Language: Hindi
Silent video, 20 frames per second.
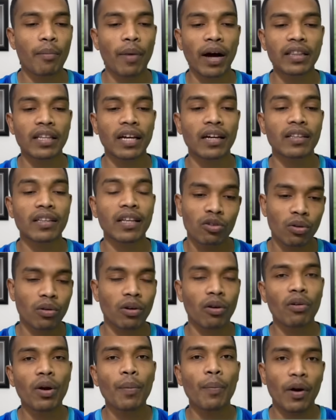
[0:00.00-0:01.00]
बात करते हैं तो
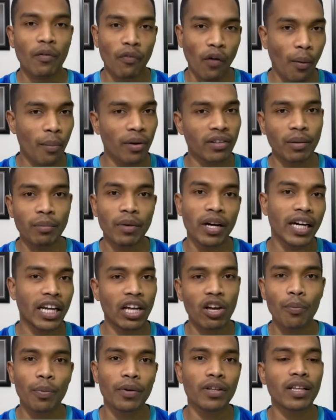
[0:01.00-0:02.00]
क्योंकि परफॉर्मेंस हमने
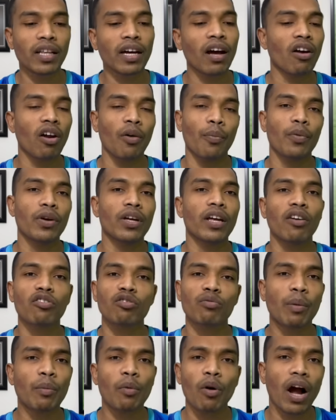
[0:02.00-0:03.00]
टीवी पर तो देखा और अपुया
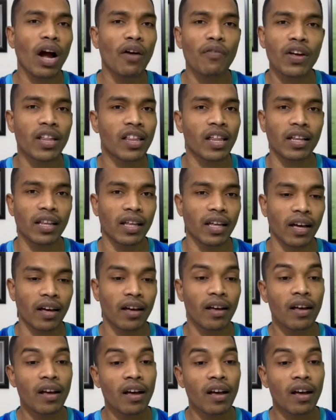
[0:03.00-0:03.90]
उसमें हमको काफी अच्छे दिखे